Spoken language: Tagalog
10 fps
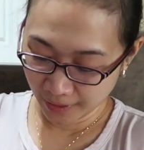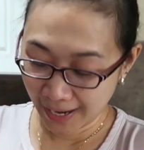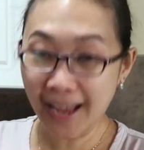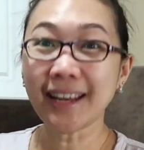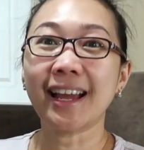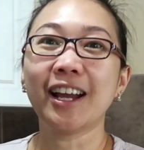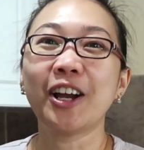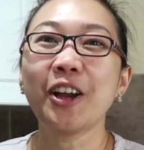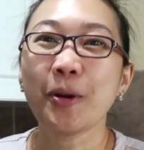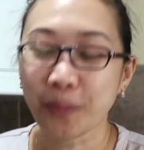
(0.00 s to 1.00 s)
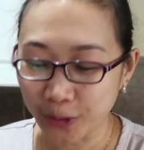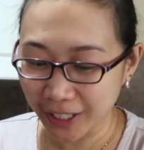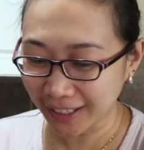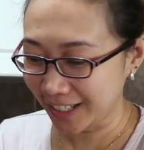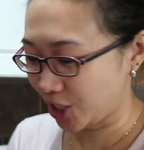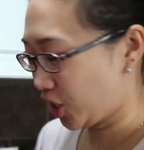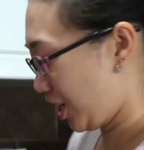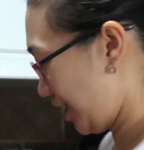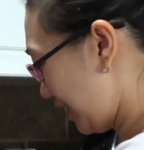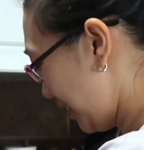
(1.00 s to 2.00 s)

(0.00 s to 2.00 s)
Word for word: Yan, punit na siya.